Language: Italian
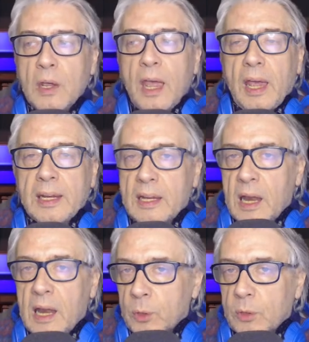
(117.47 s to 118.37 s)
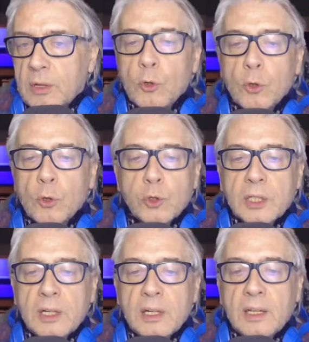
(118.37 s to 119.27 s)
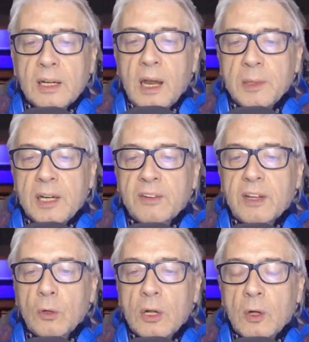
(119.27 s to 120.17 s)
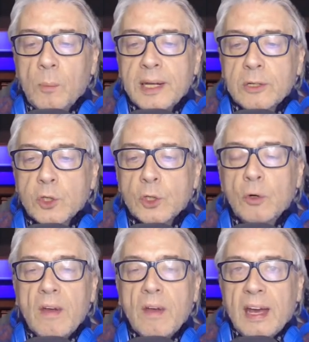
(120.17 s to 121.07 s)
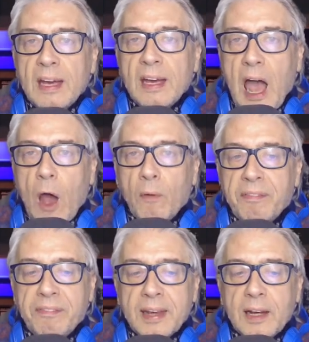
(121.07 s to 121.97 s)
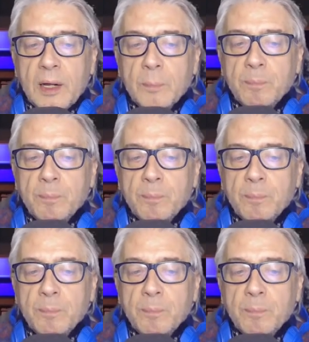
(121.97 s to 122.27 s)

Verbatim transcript: il portavoce del Ministero del Commercio Gao Feng.